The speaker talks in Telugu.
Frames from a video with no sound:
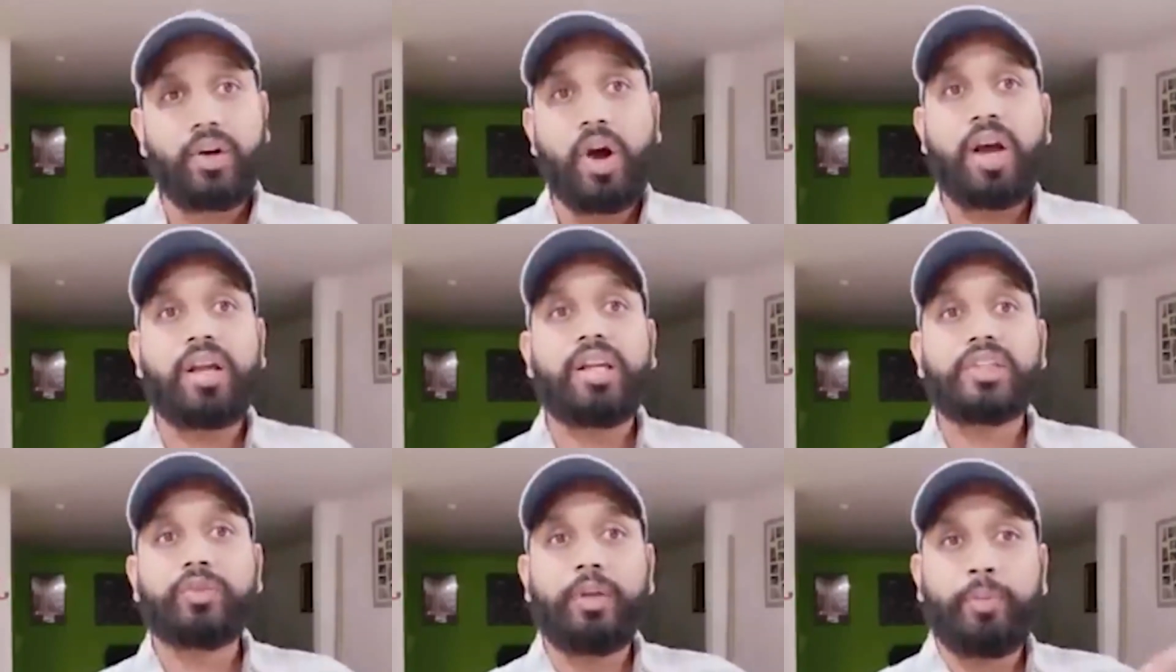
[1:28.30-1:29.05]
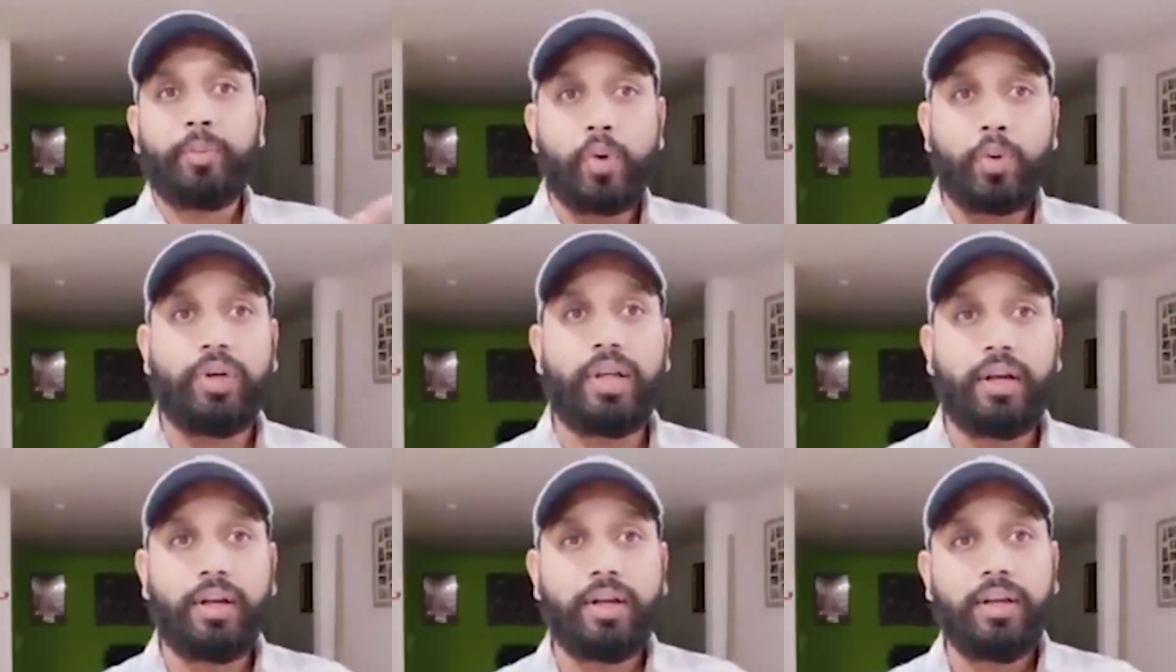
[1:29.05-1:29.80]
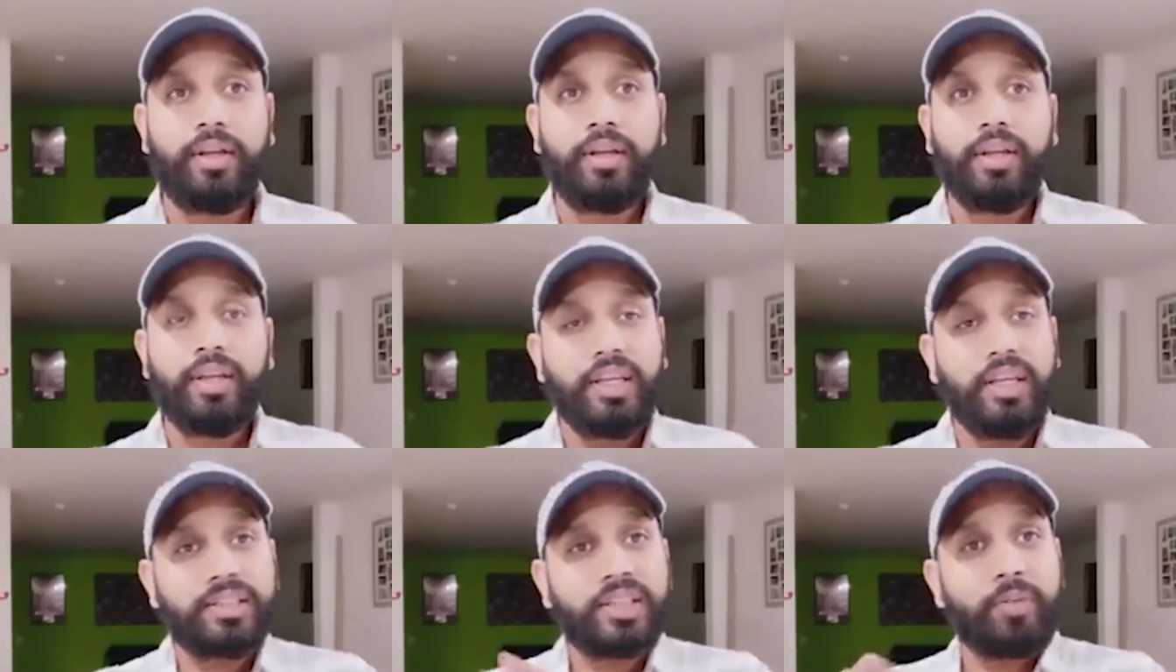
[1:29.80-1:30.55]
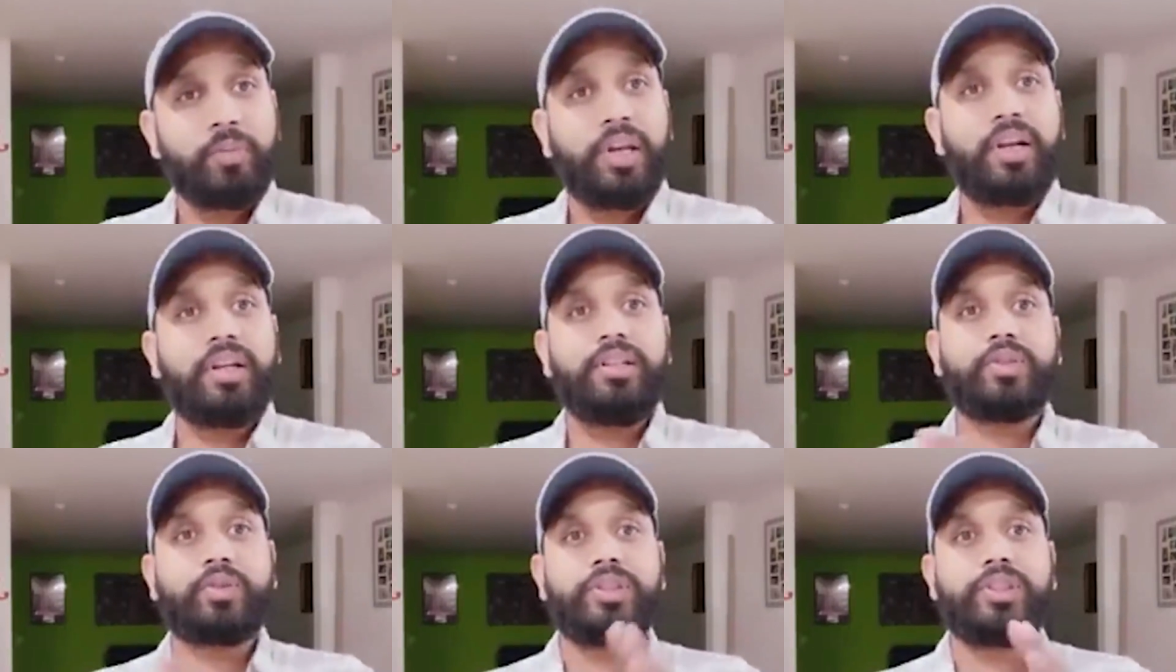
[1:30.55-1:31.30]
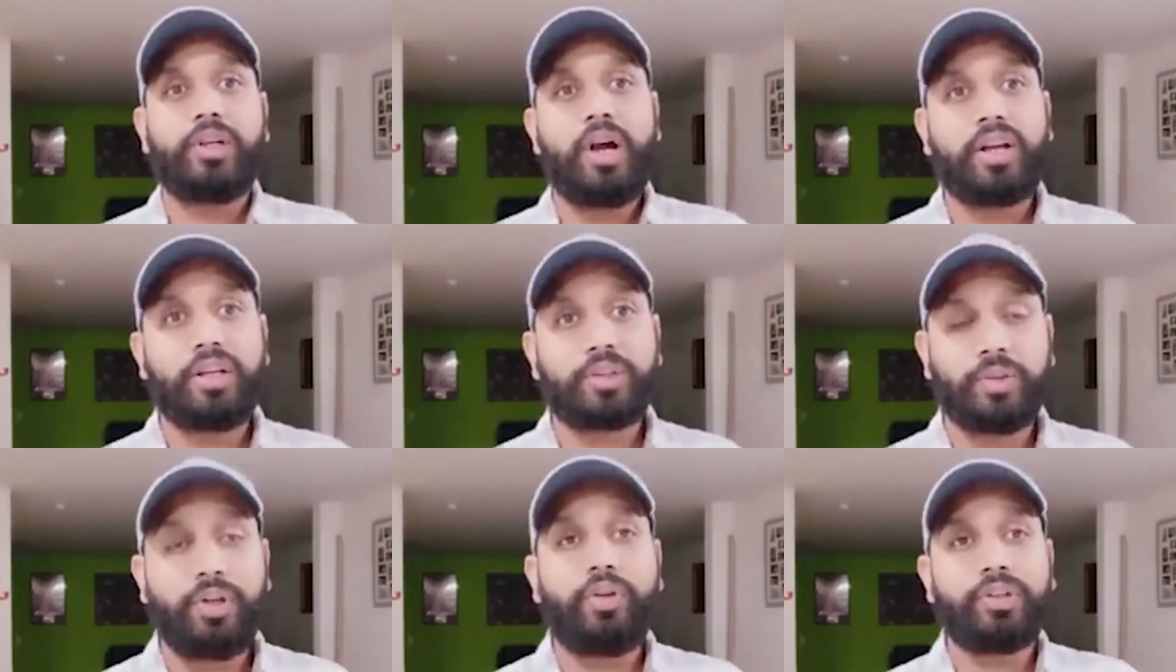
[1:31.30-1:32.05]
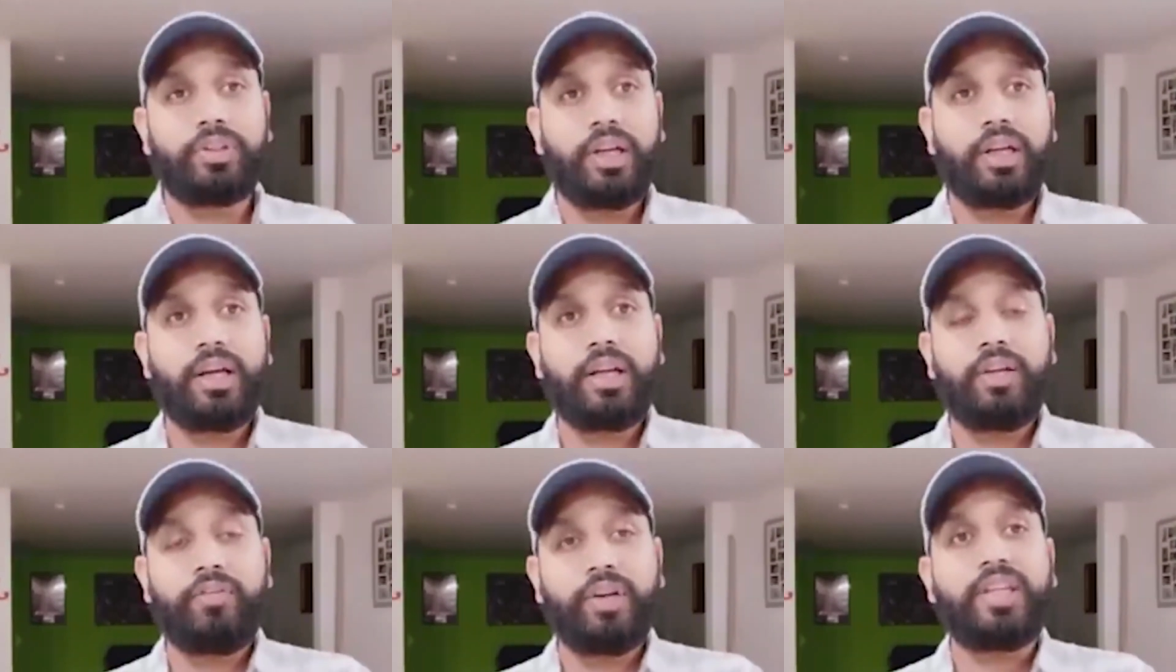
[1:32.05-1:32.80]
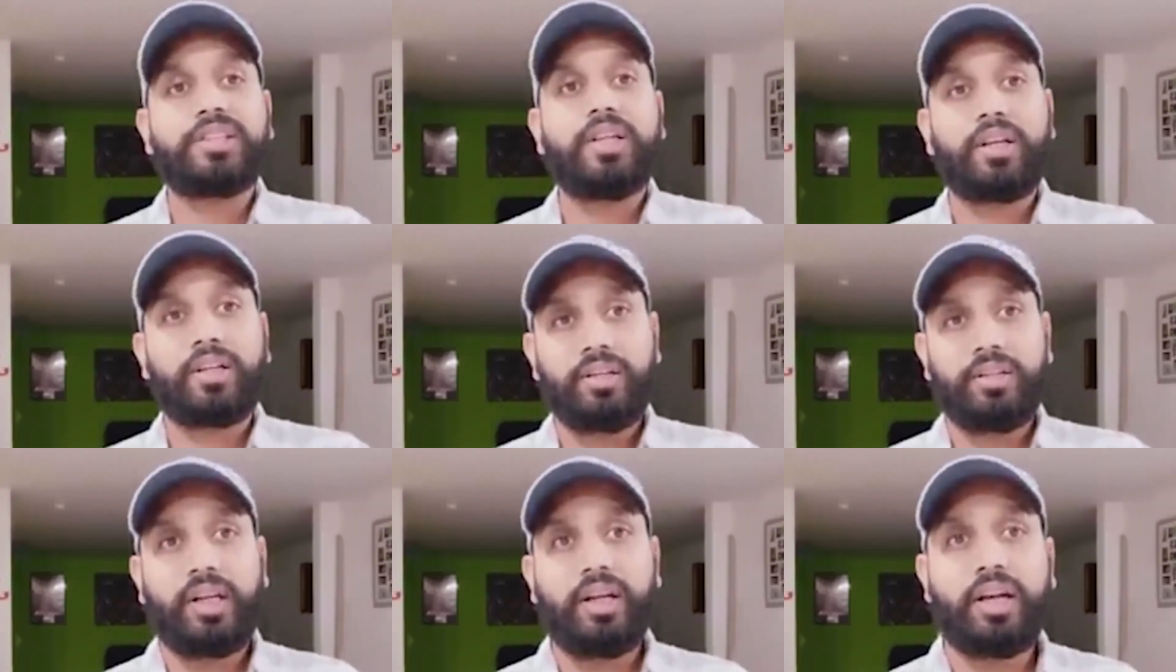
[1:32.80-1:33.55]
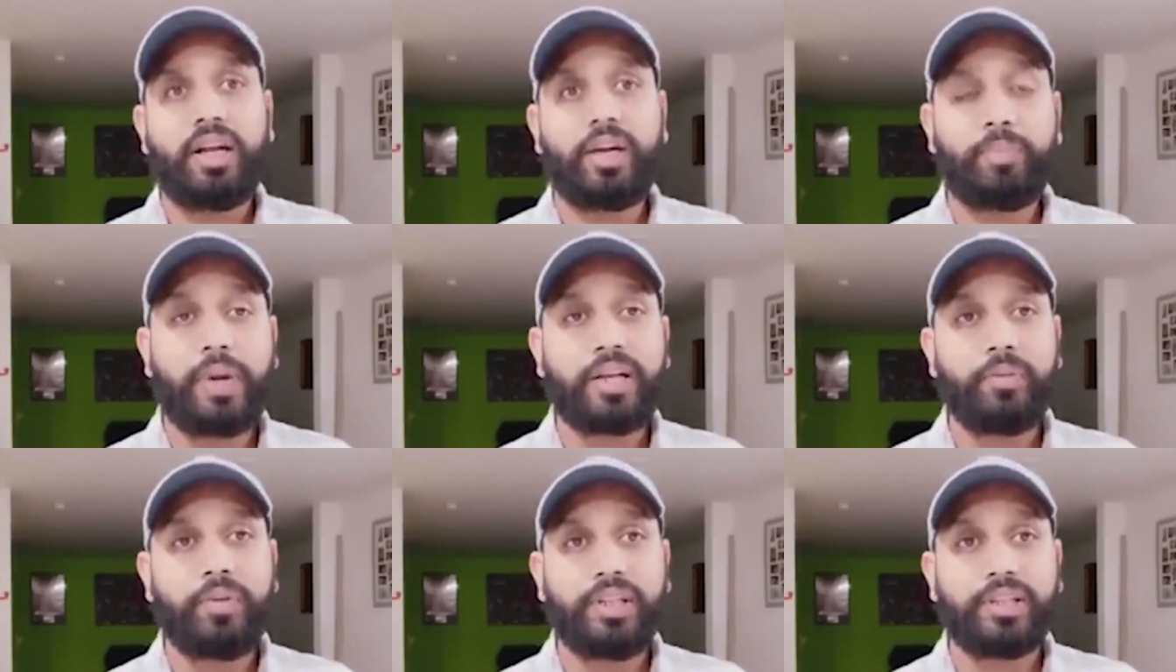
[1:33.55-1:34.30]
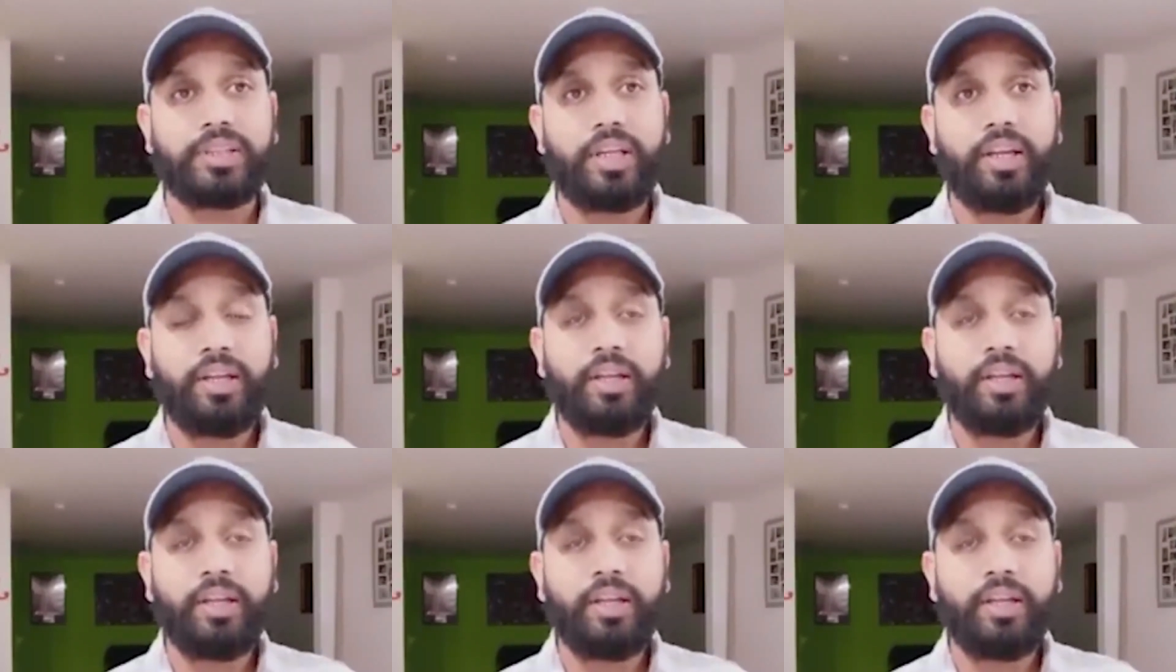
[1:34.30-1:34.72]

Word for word: కాంగ్రెస్ వైపు పోకుండా ఈ షర్మిలాని తీసుకొచ్చి కాంగ్రెస్ ఏదో తెలంగాణ వైఎస్ఆర్ తెలంగాణ పార్టీ పెట్టిస్తే